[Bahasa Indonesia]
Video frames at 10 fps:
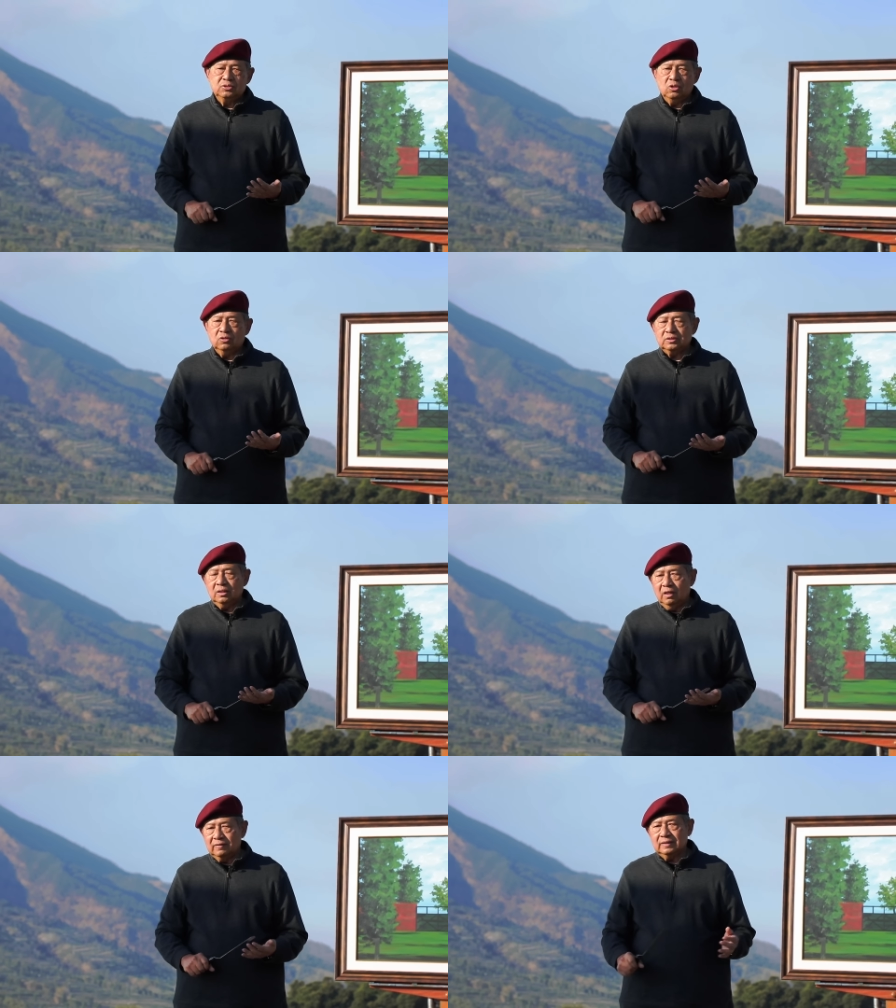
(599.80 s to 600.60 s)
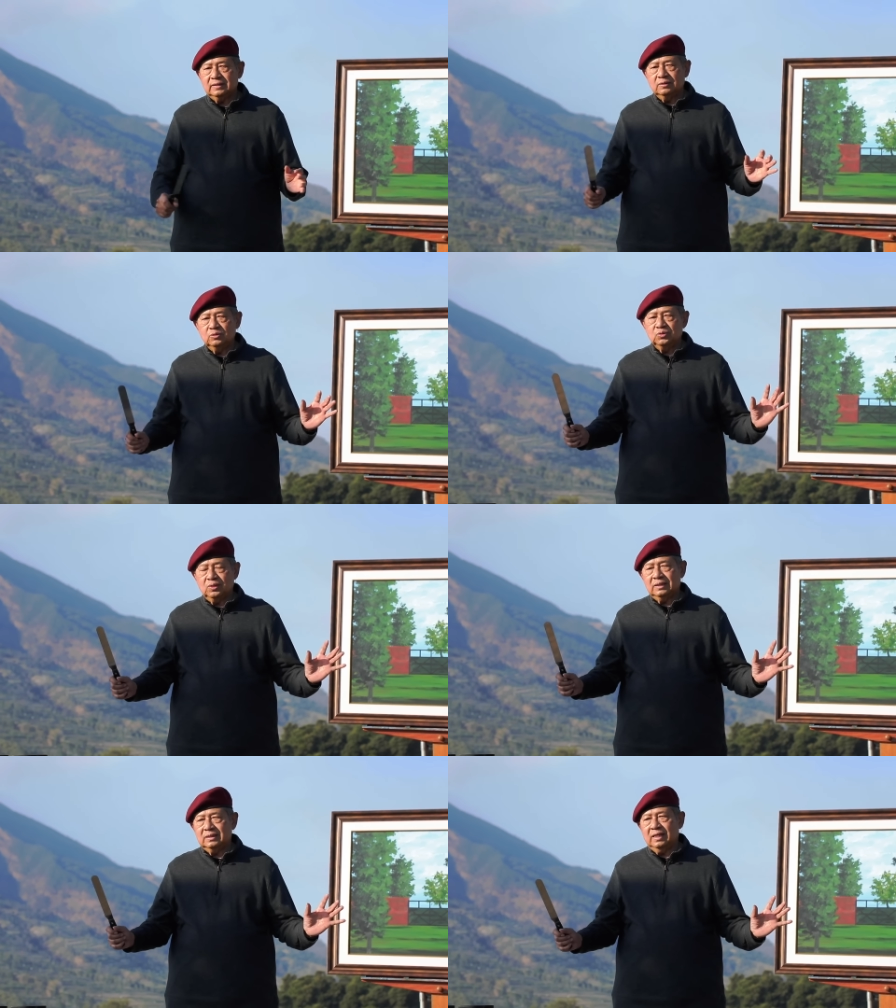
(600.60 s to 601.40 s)
George Lauret itu
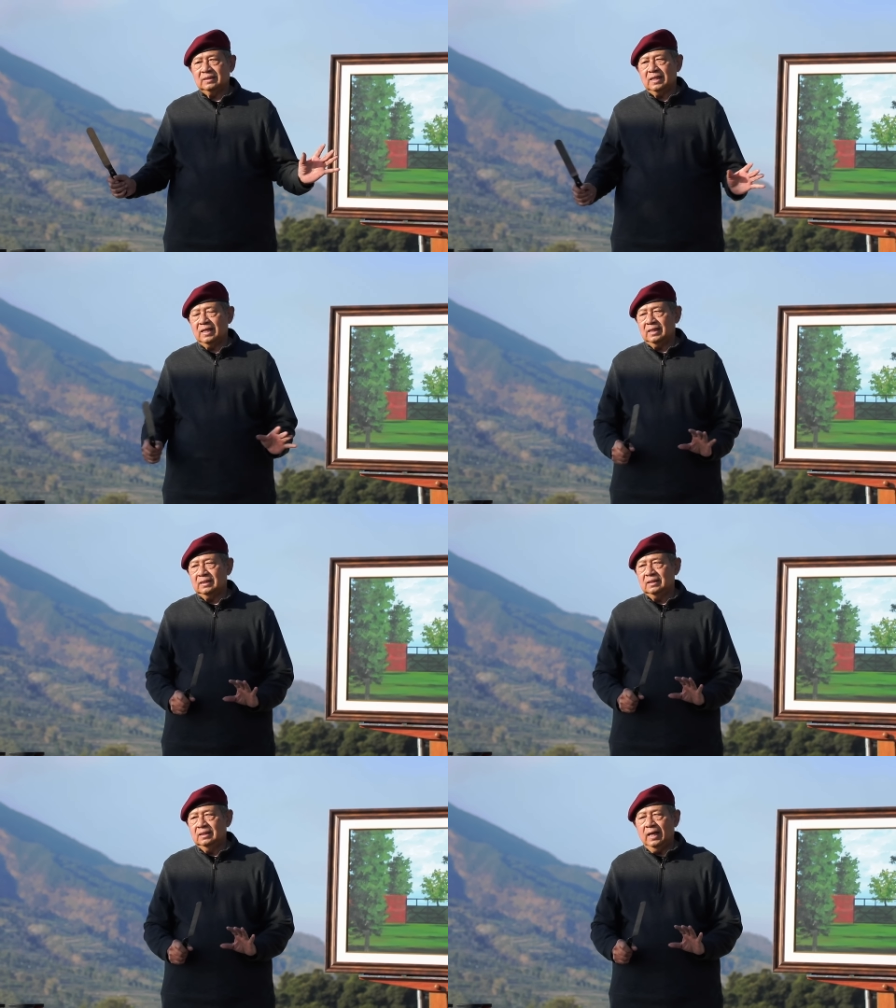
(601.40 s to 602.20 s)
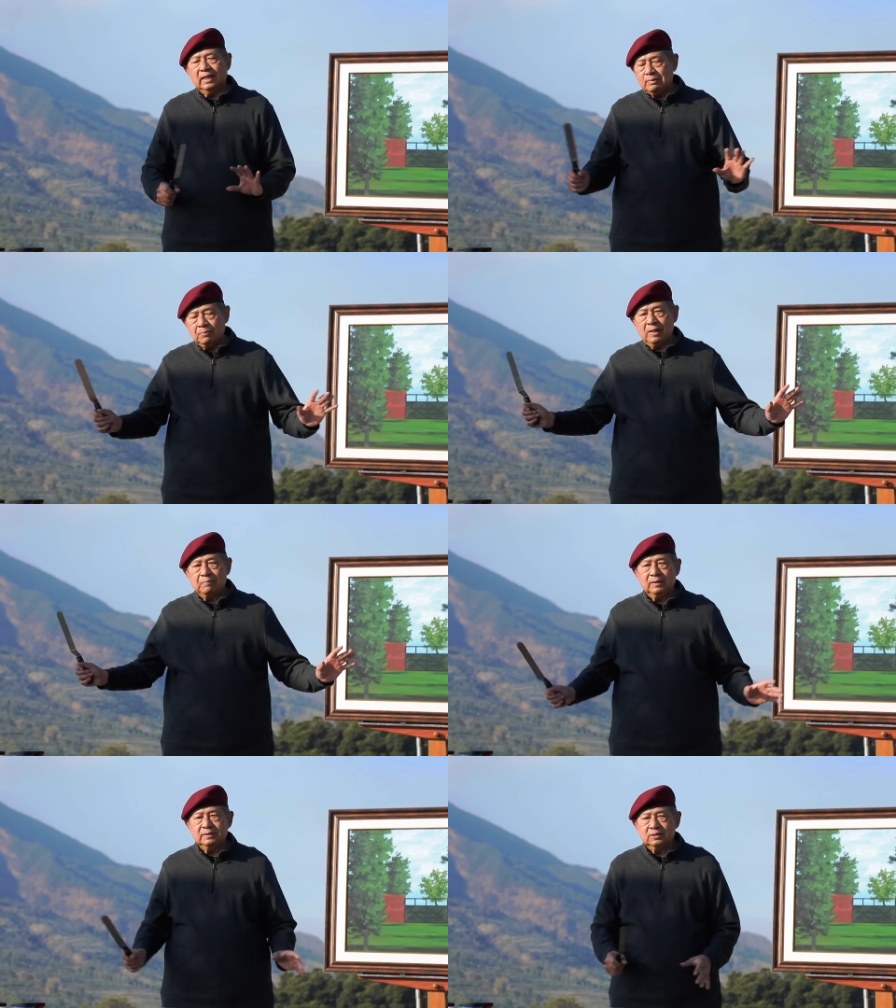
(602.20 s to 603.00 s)
juga dengan tangan. Ada
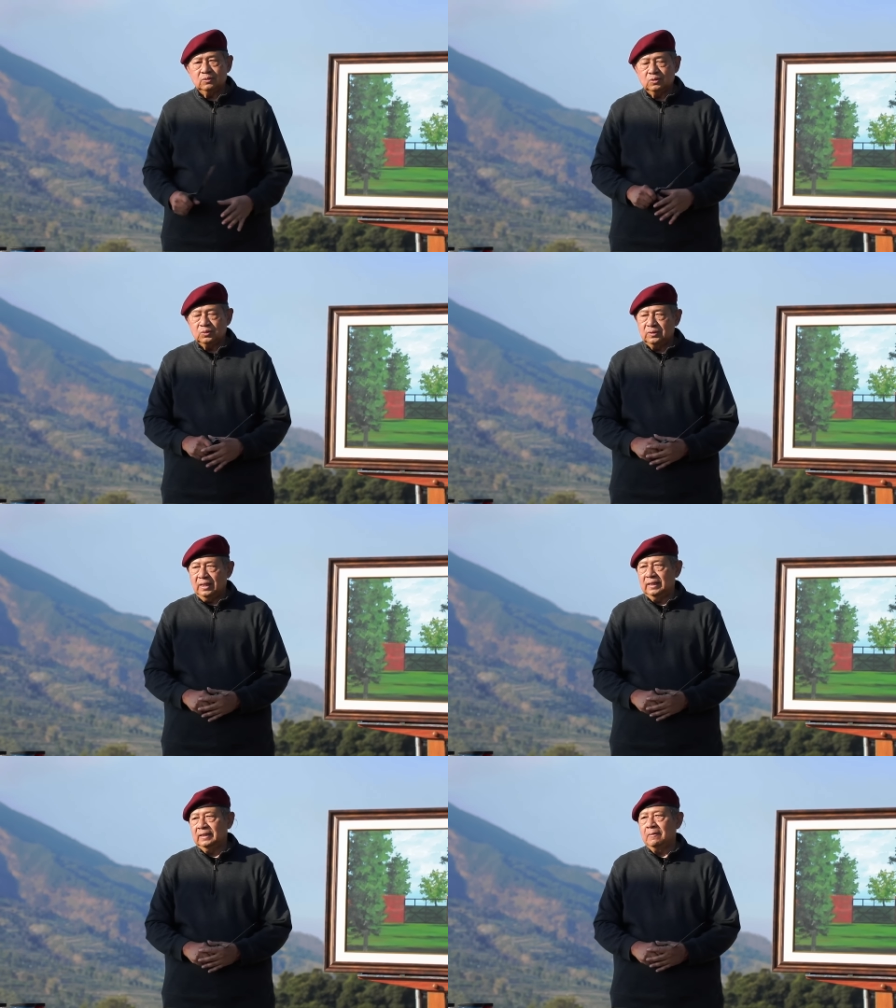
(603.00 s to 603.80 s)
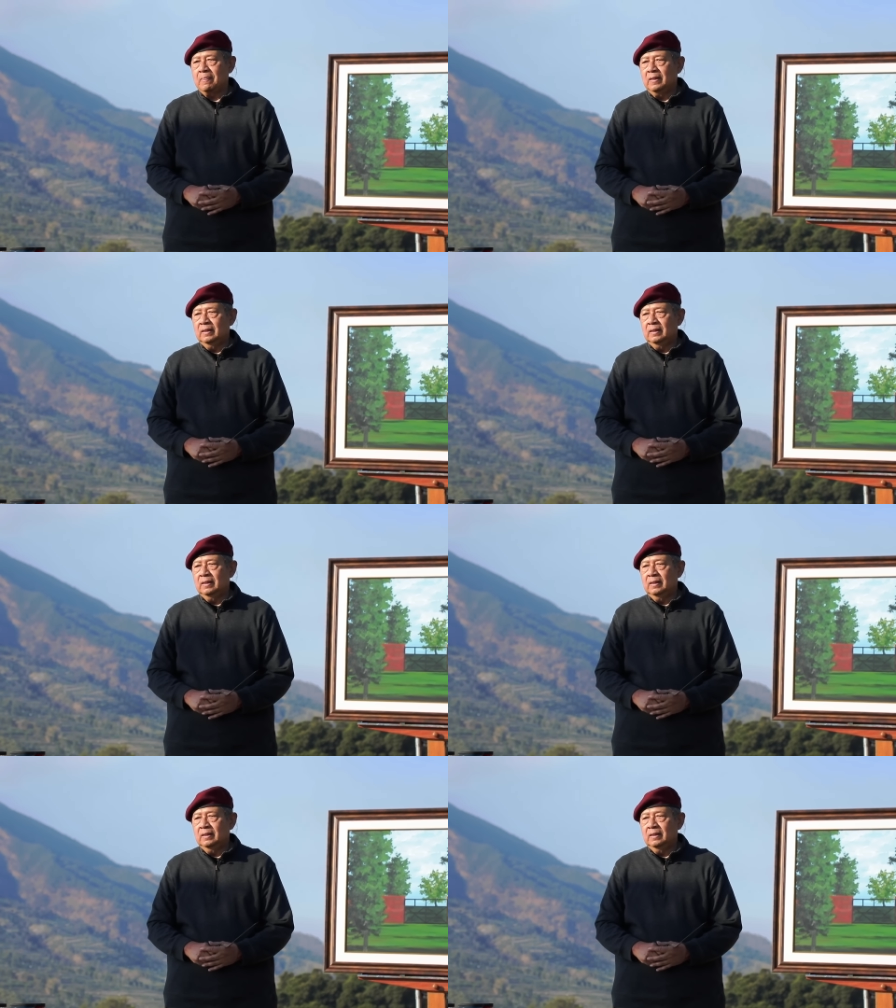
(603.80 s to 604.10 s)
beberapa di seluruh dunia ini